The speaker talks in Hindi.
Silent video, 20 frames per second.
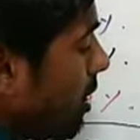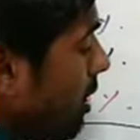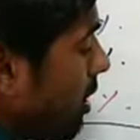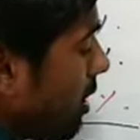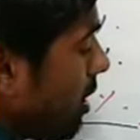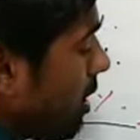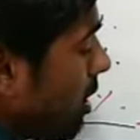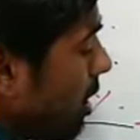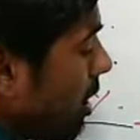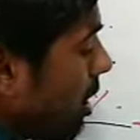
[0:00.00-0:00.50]

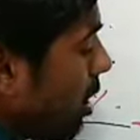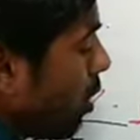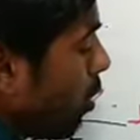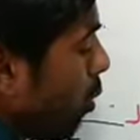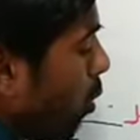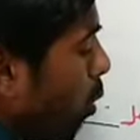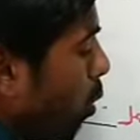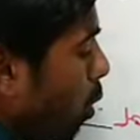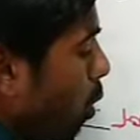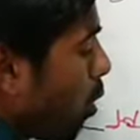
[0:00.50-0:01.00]
डी
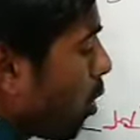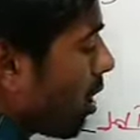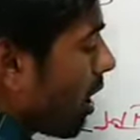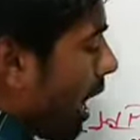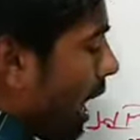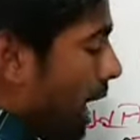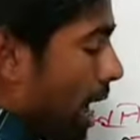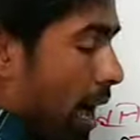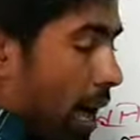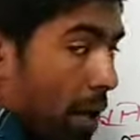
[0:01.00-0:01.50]
ओ
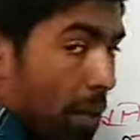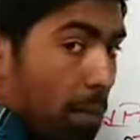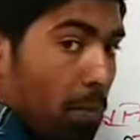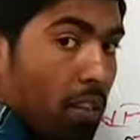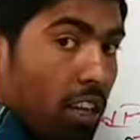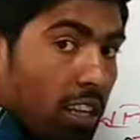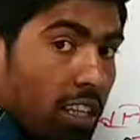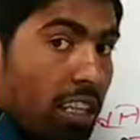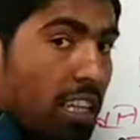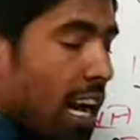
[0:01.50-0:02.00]
का
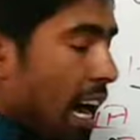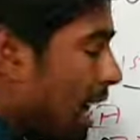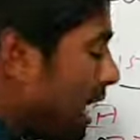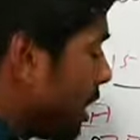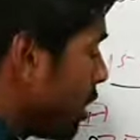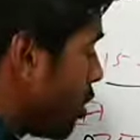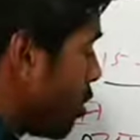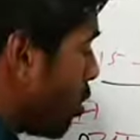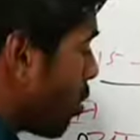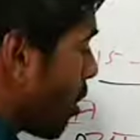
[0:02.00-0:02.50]

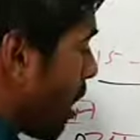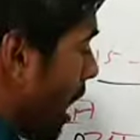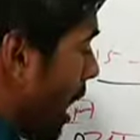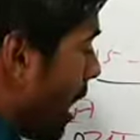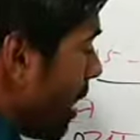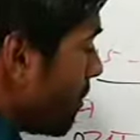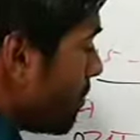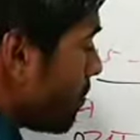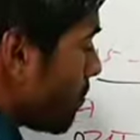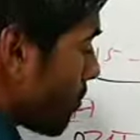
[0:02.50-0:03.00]
डीआरडीओ का
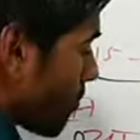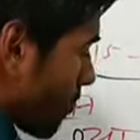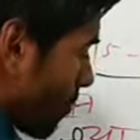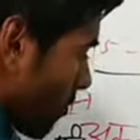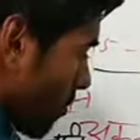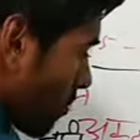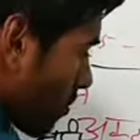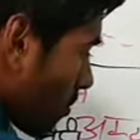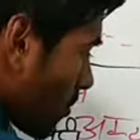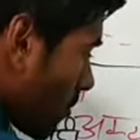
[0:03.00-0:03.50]

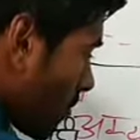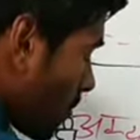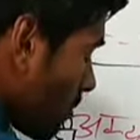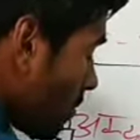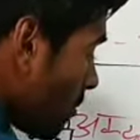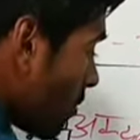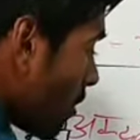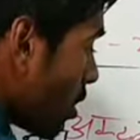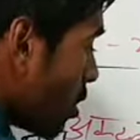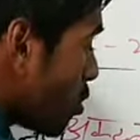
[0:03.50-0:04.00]

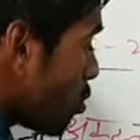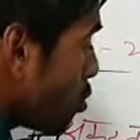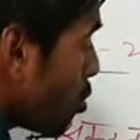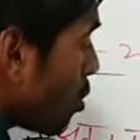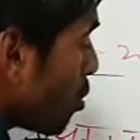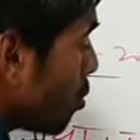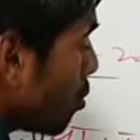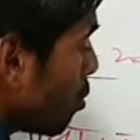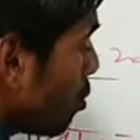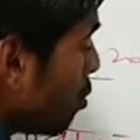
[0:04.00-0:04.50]

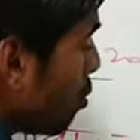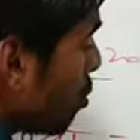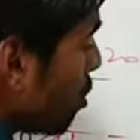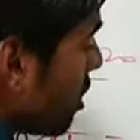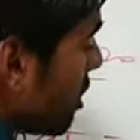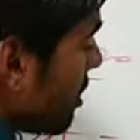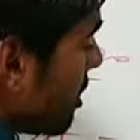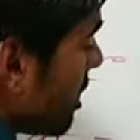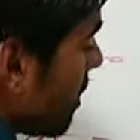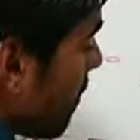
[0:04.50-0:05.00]
जो टू
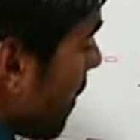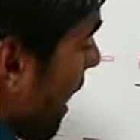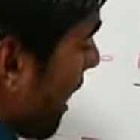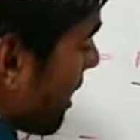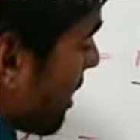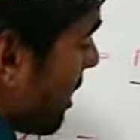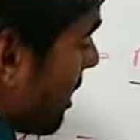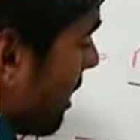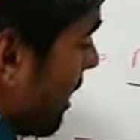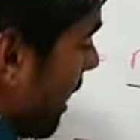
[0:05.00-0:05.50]
डीजी
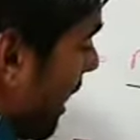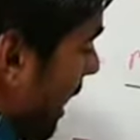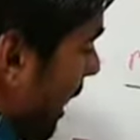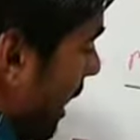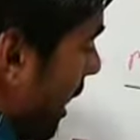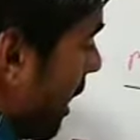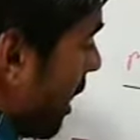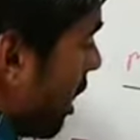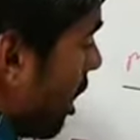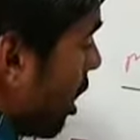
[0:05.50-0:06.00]
वैक्सीन
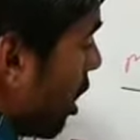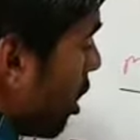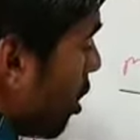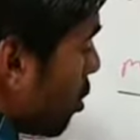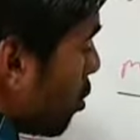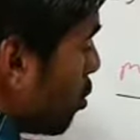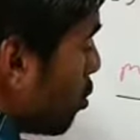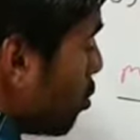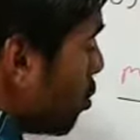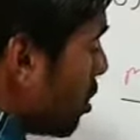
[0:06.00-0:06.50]
है
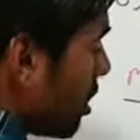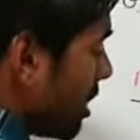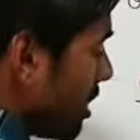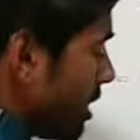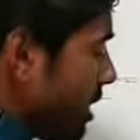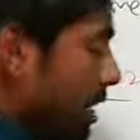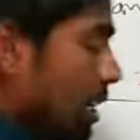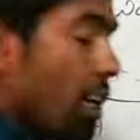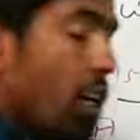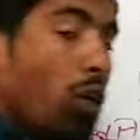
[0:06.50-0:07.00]
टू
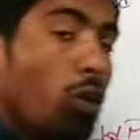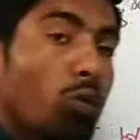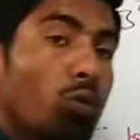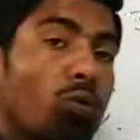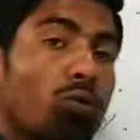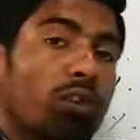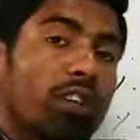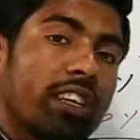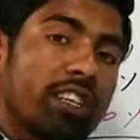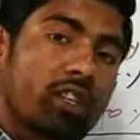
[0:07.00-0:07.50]
डीजी
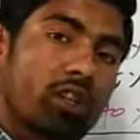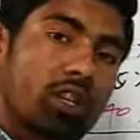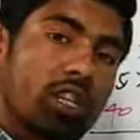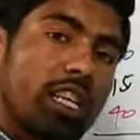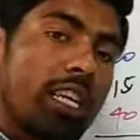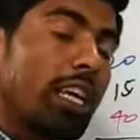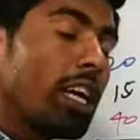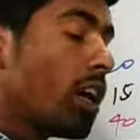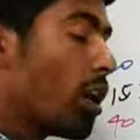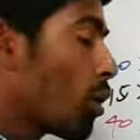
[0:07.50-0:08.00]
टू
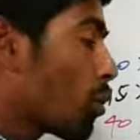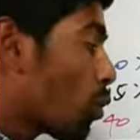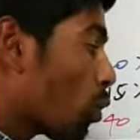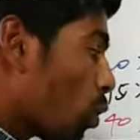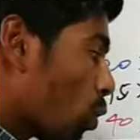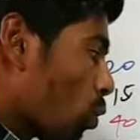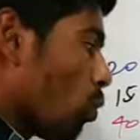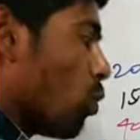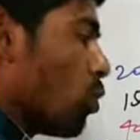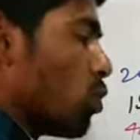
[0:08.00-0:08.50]
डिक्सी
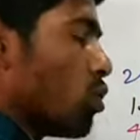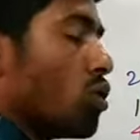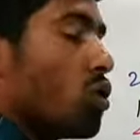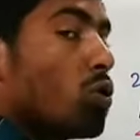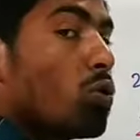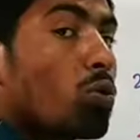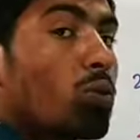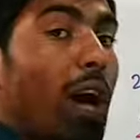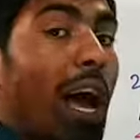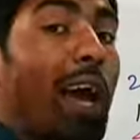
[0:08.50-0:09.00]
ग्लूकोज
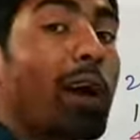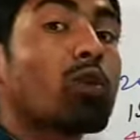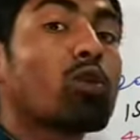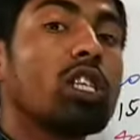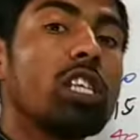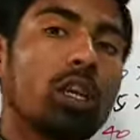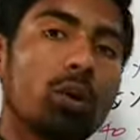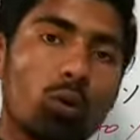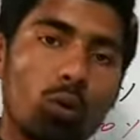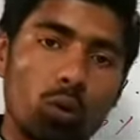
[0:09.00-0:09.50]
टू
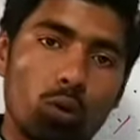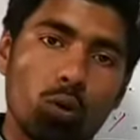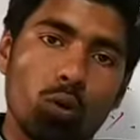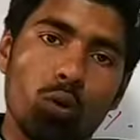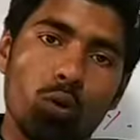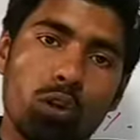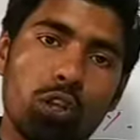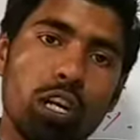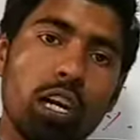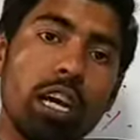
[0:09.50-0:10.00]
डायक्सी
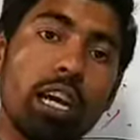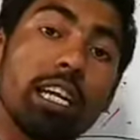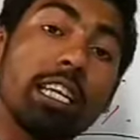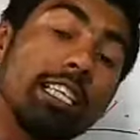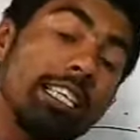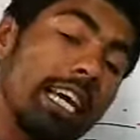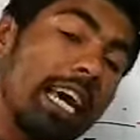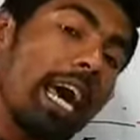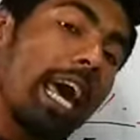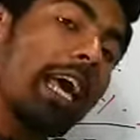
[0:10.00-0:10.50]
ग्लूकोज
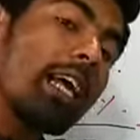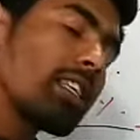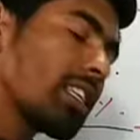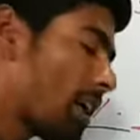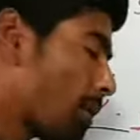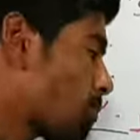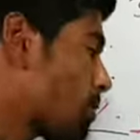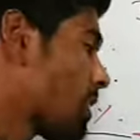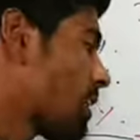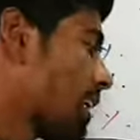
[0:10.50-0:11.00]
ये
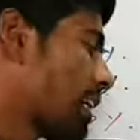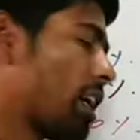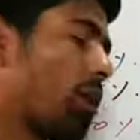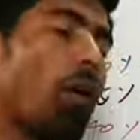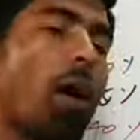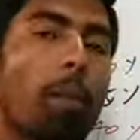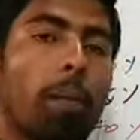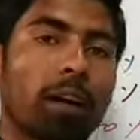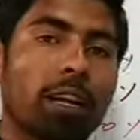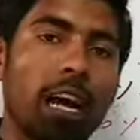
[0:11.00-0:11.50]
सबसे ज्यादा
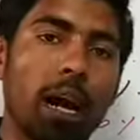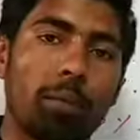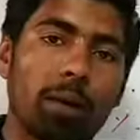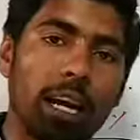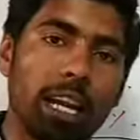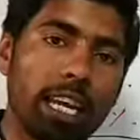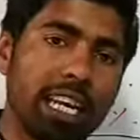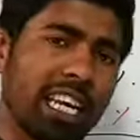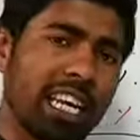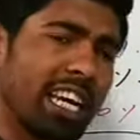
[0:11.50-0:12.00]
वहां पर काम
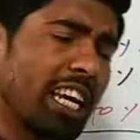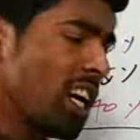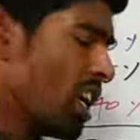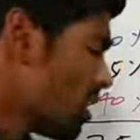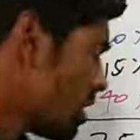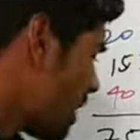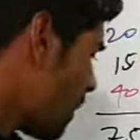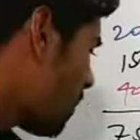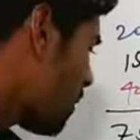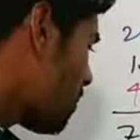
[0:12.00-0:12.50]
करेगी
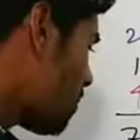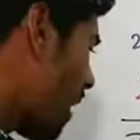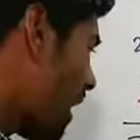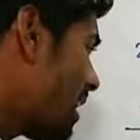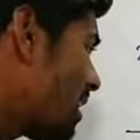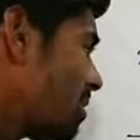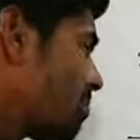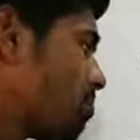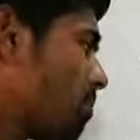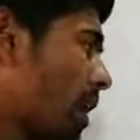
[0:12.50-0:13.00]
जब
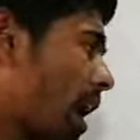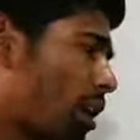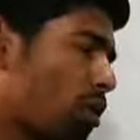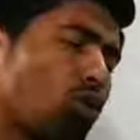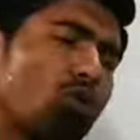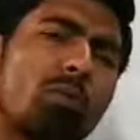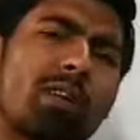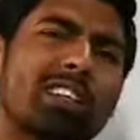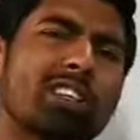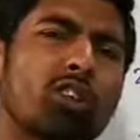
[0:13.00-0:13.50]
भाई
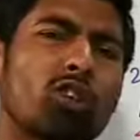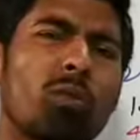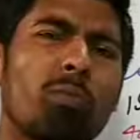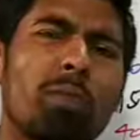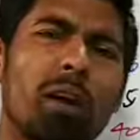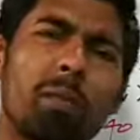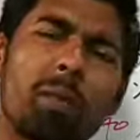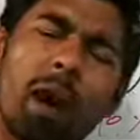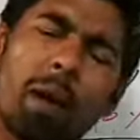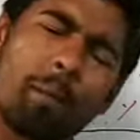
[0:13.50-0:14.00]
अक्टूबर से
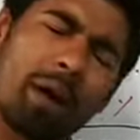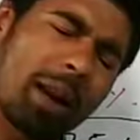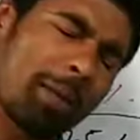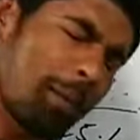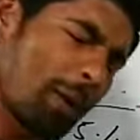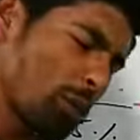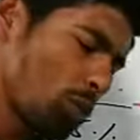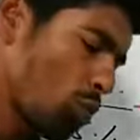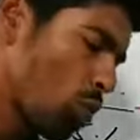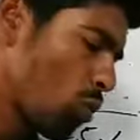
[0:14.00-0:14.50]
नवंबर में हमारे
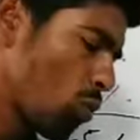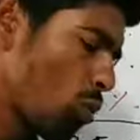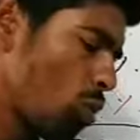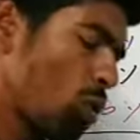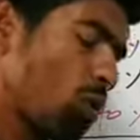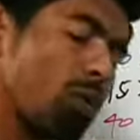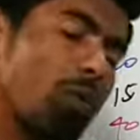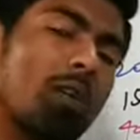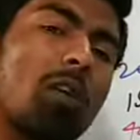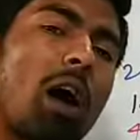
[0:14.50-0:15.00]
पास ग्लूको